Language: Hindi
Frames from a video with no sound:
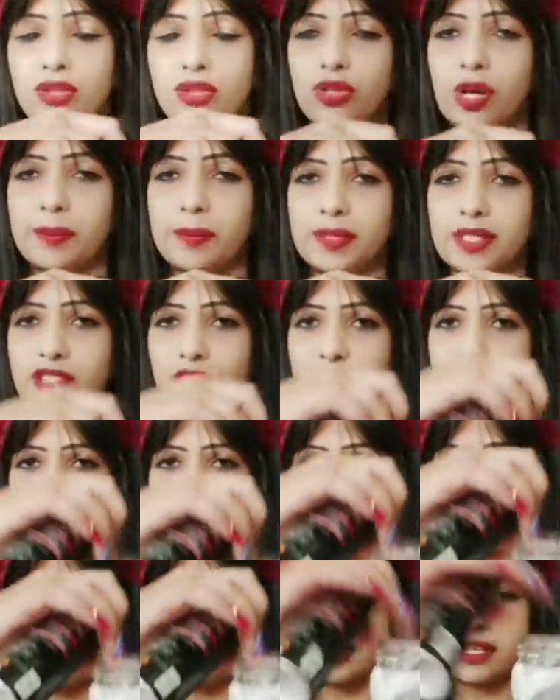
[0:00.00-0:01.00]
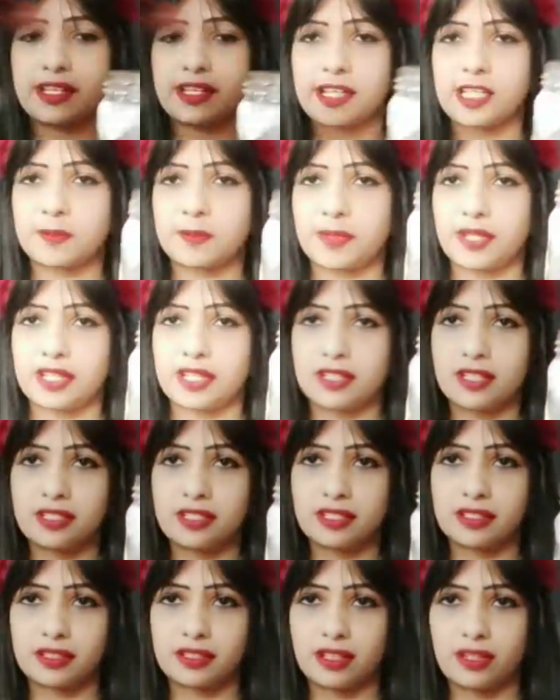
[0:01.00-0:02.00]
तो आप इसके ऊपर थोड़ा सा हेयर स्प्रे कर
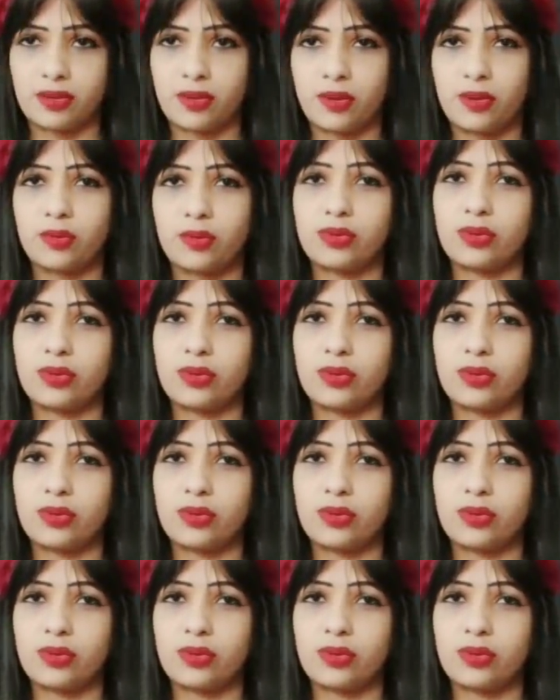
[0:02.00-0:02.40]
सकते हो